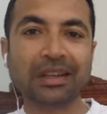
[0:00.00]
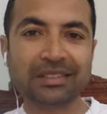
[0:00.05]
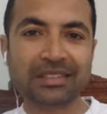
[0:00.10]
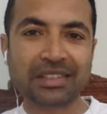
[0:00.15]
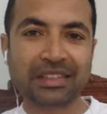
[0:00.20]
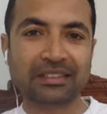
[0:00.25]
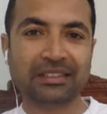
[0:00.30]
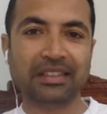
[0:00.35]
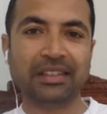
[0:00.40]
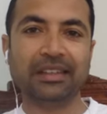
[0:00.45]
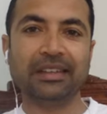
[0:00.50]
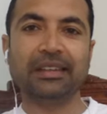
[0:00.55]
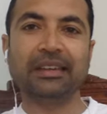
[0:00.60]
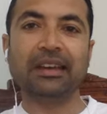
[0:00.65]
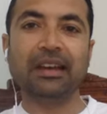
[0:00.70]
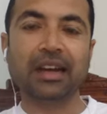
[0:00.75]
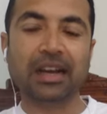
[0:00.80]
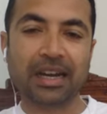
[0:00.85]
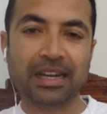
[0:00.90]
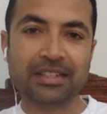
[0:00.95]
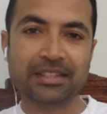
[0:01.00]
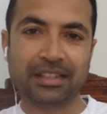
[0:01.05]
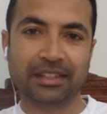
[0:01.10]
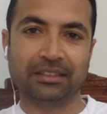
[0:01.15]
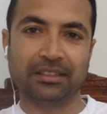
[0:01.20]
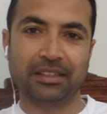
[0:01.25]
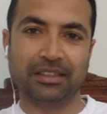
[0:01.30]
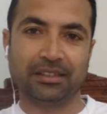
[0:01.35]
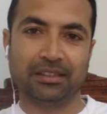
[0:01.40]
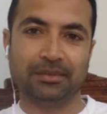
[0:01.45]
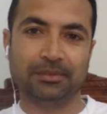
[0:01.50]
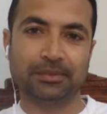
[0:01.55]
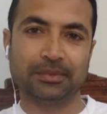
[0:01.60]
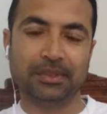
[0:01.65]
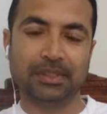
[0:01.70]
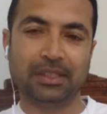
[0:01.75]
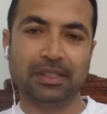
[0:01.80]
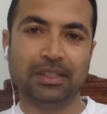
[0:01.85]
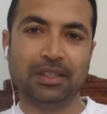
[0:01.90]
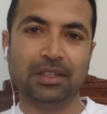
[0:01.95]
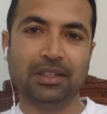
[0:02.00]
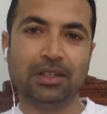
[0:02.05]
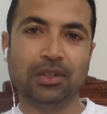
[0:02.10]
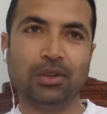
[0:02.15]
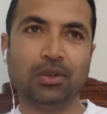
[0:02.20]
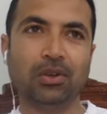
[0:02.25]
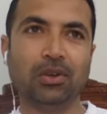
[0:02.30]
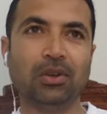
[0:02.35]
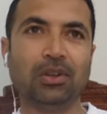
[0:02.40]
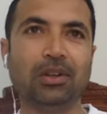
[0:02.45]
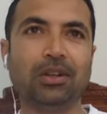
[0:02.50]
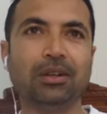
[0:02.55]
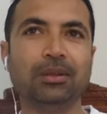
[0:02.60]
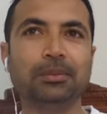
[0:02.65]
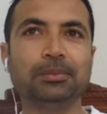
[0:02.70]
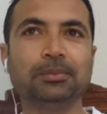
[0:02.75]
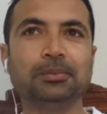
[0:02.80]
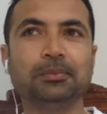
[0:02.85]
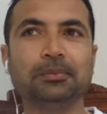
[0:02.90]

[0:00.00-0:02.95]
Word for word: थक जाते हैं हार जाते हैं और